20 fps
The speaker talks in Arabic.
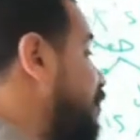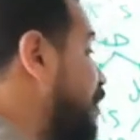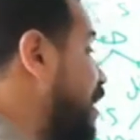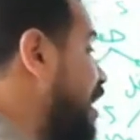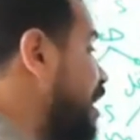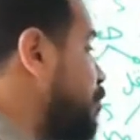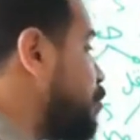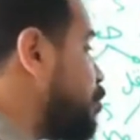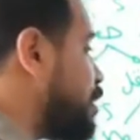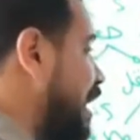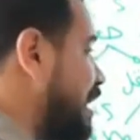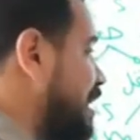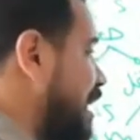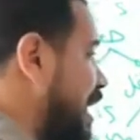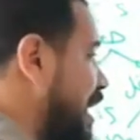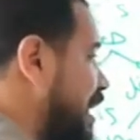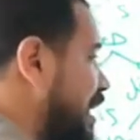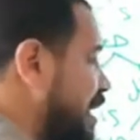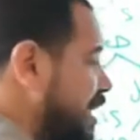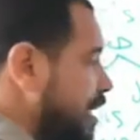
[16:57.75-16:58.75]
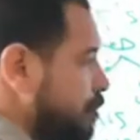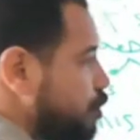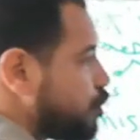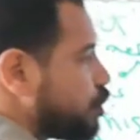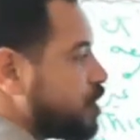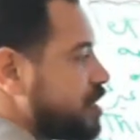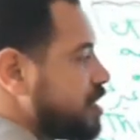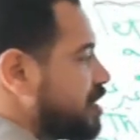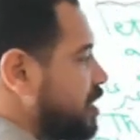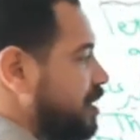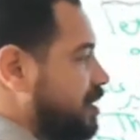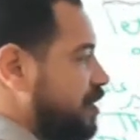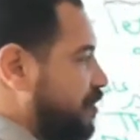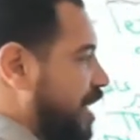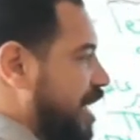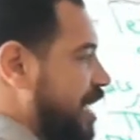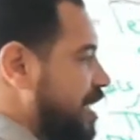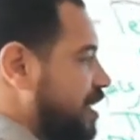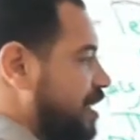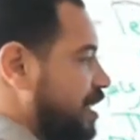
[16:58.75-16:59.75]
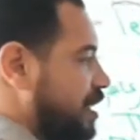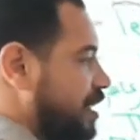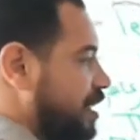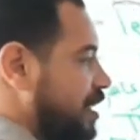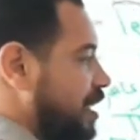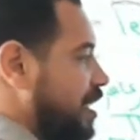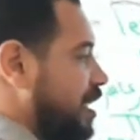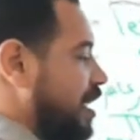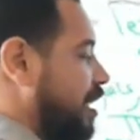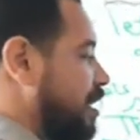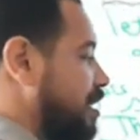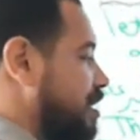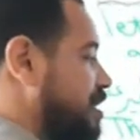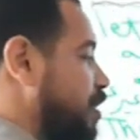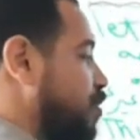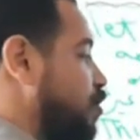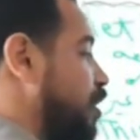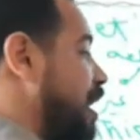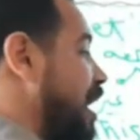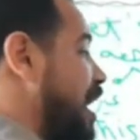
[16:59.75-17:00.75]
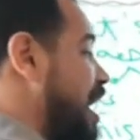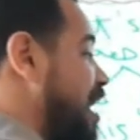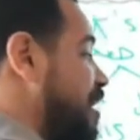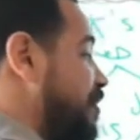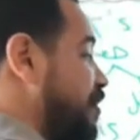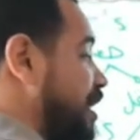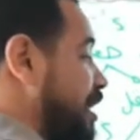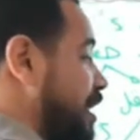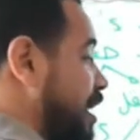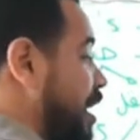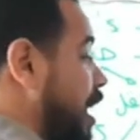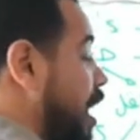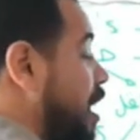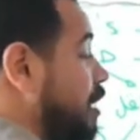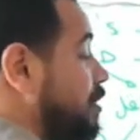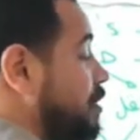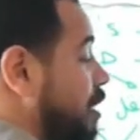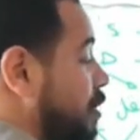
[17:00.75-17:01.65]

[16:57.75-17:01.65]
يبقى الفعل المساعد اللي هيجيني هنا مش قصتي في حاجه القصه كلها في ان